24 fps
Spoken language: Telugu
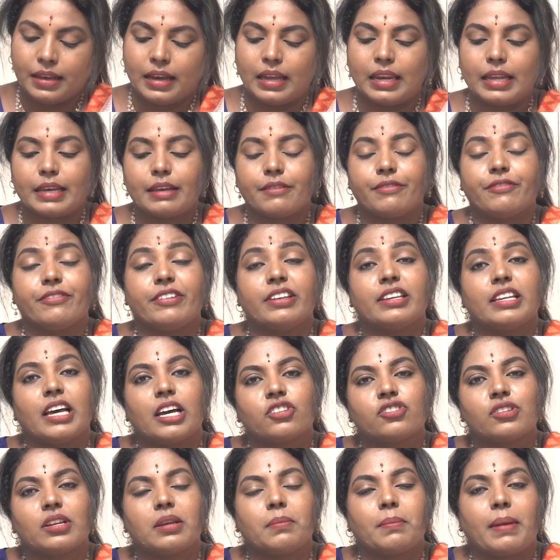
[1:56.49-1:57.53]
అలాగే
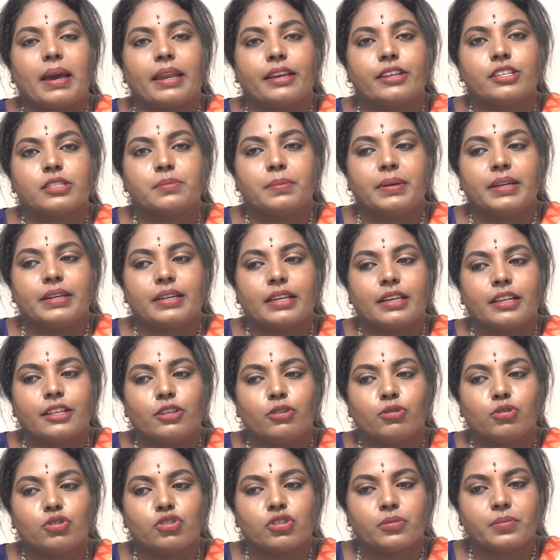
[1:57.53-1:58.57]
ఫినాన్షియల్ మేనేజ్మెంట్
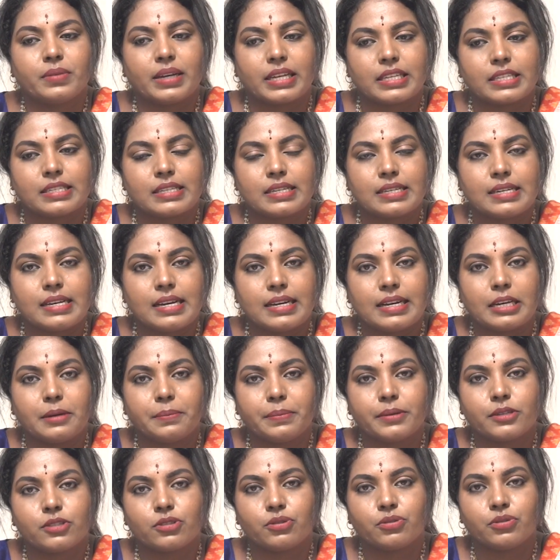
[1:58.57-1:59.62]
అనేది కొంచెం కష్టంగా
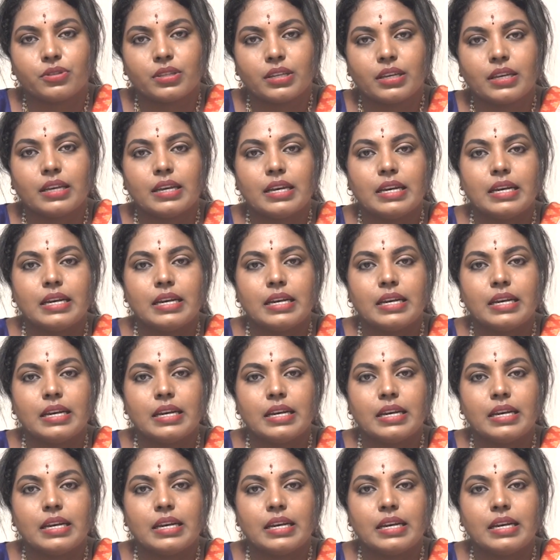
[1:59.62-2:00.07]
కనిపిస్తుంది